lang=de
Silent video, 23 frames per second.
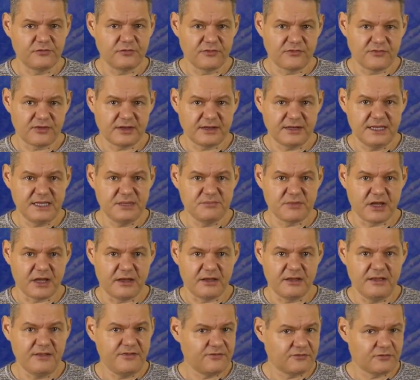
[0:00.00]
für unser Klima
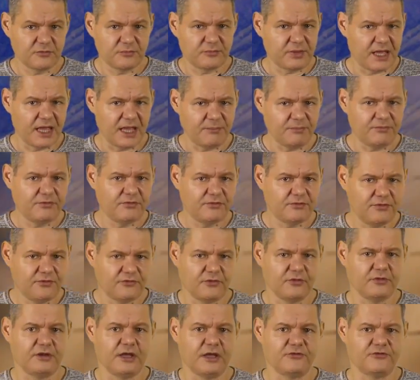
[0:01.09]
ist und bleibt die
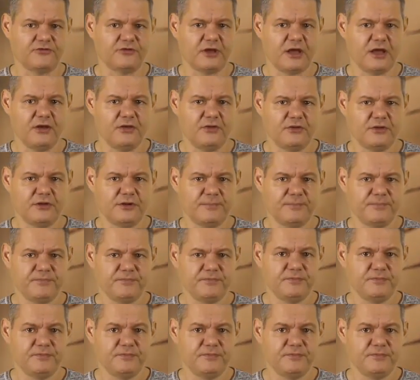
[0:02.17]
Sonneneinstrahlung.